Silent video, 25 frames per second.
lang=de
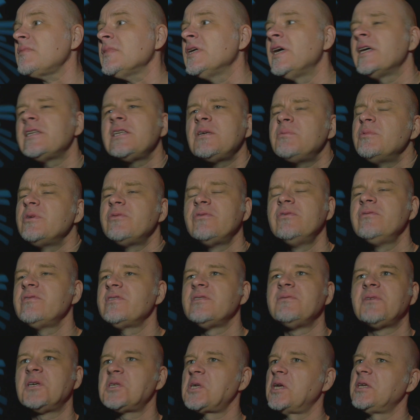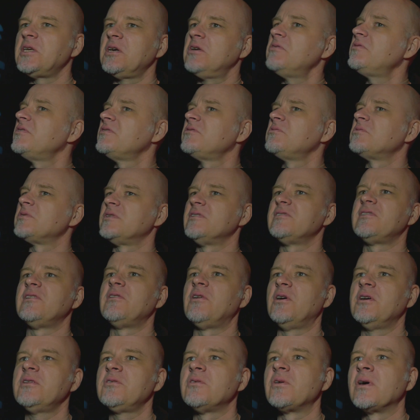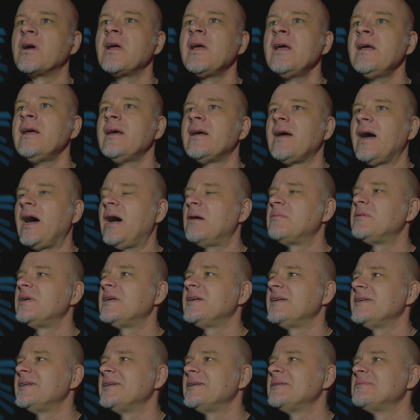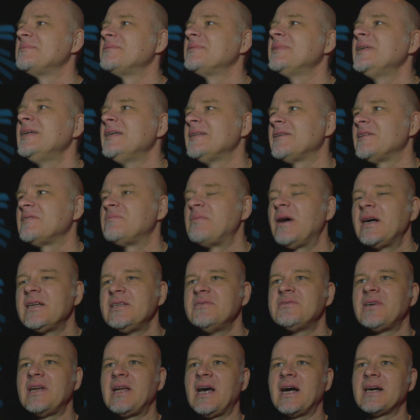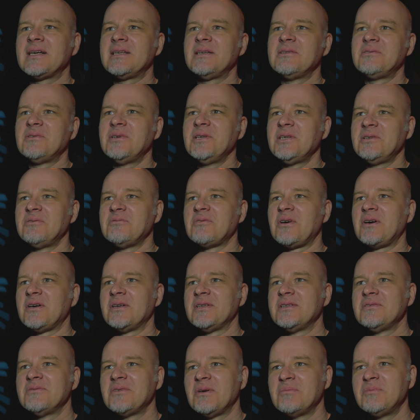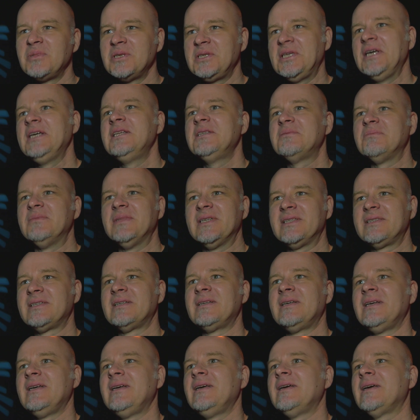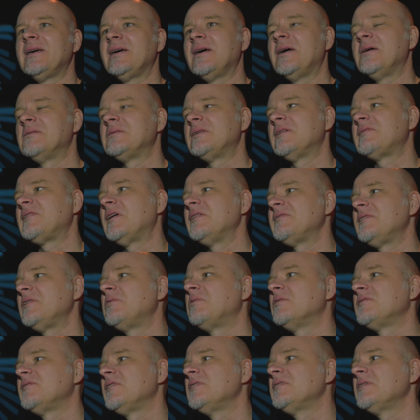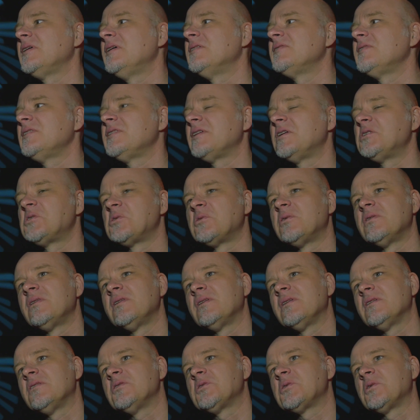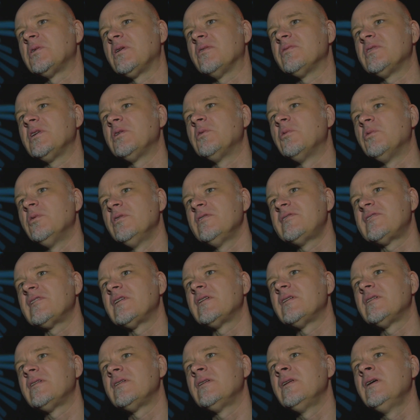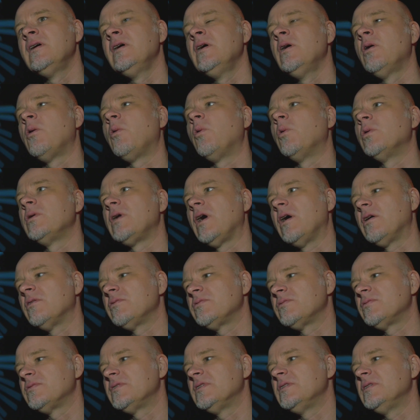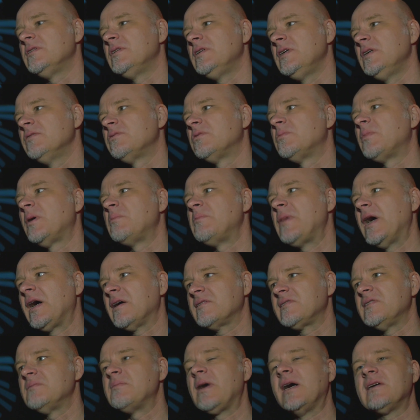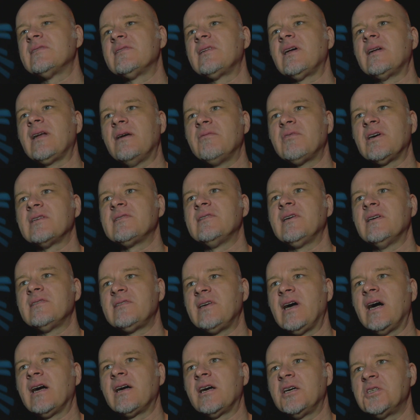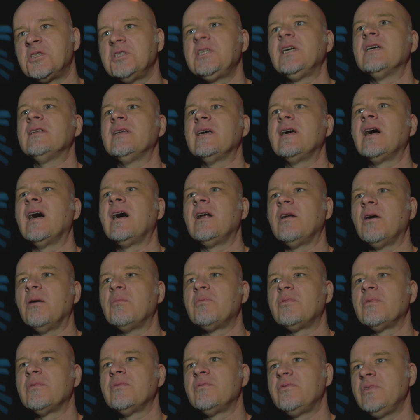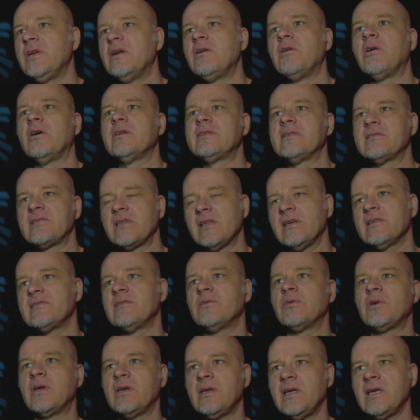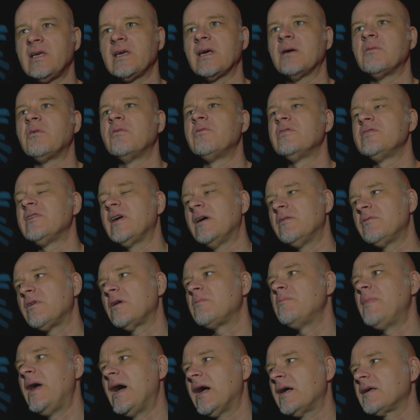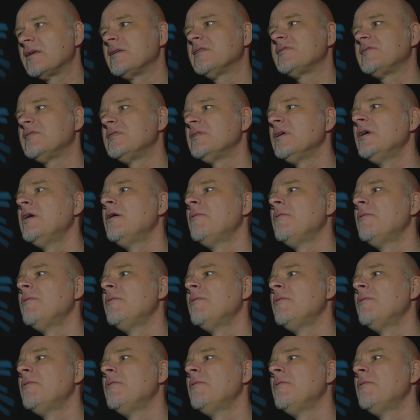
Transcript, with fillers: Hätte ich mit 15 wahrscheinlich auch versucht, ist in Ordnung. Aber ähm, das machen die Verlage natürlich nur, nur bedingt mit. Ähm, das heißt, die konzentrieren sich dann schon, schon auf die größeren oder auf die, wo man merkt, sie machen es halt einfach sehr, sehr engagiert. Egal, ob viele Leute es lesen oder nicht, aber wo sie einfach merken, das sind